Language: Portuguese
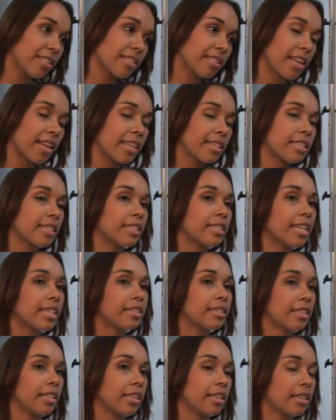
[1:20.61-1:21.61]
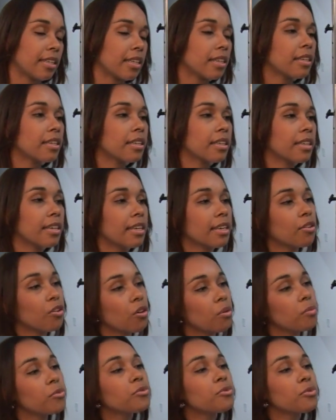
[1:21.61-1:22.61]
né, se dediquem, que
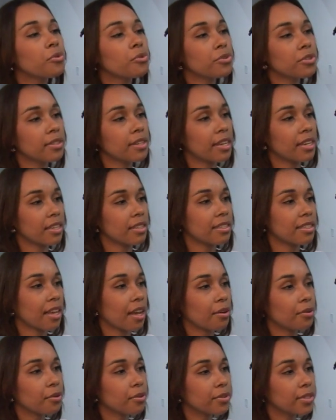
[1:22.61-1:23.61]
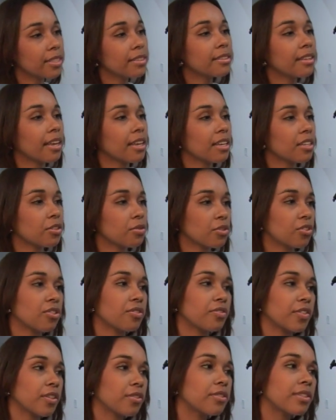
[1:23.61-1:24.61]
como um curso da área de saúde tem as suas
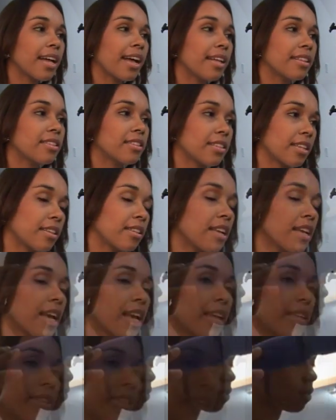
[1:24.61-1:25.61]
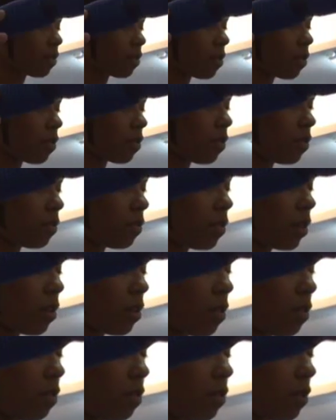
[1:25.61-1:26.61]
dificuldades, né? Tem que ter aquela
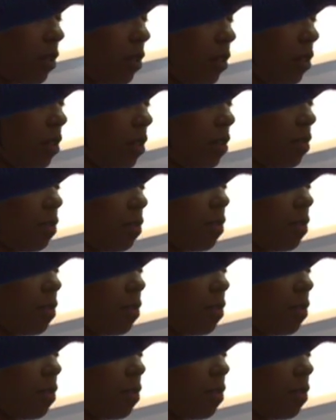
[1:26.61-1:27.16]
dedicação do